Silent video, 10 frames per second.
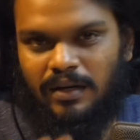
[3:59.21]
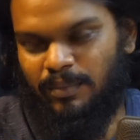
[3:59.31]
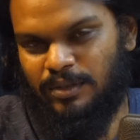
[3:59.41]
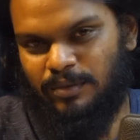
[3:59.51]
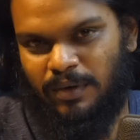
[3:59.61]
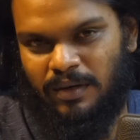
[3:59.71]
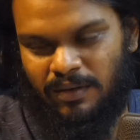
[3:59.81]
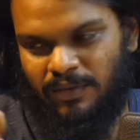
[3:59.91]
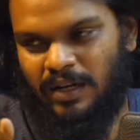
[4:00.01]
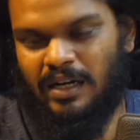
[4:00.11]
ரொம்ப சிம்பிள்
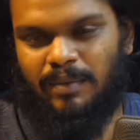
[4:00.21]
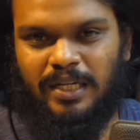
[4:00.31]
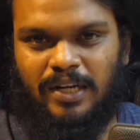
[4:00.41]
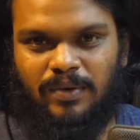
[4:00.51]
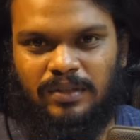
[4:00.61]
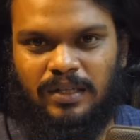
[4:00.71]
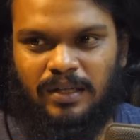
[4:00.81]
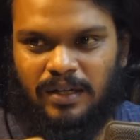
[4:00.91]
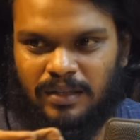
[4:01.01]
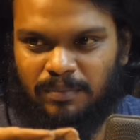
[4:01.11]
வில்லன் அப்படிங்கிற வந்து
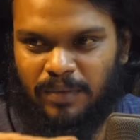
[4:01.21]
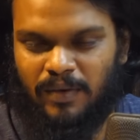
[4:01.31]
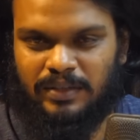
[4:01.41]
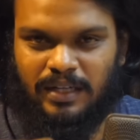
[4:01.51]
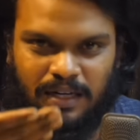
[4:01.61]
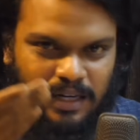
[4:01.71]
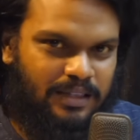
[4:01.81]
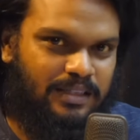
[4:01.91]
அந்த பாவத்தை கணக்கில்